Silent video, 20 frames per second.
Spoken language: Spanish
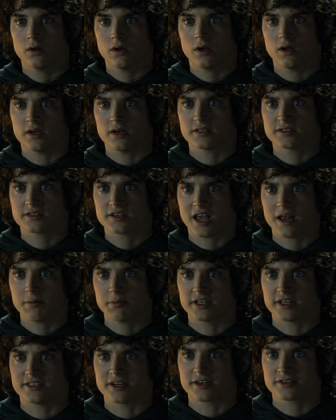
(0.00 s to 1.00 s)
Logró
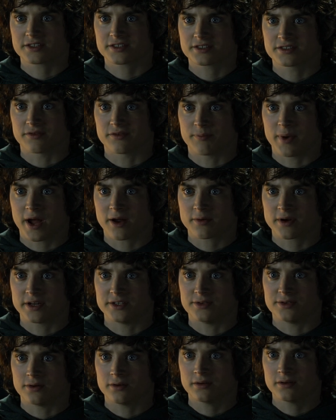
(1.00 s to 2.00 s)
escapar de los calabozos de
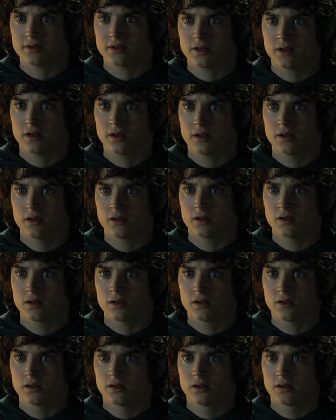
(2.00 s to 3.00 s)
Baradur.
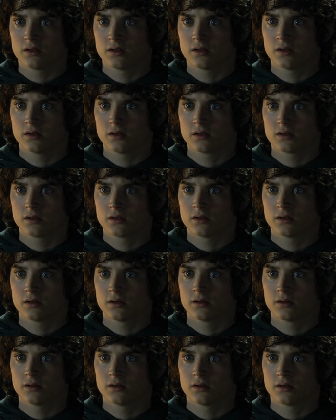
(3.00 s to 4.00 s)

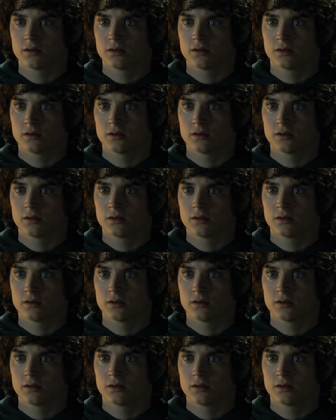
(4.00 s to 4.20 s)
Escapó.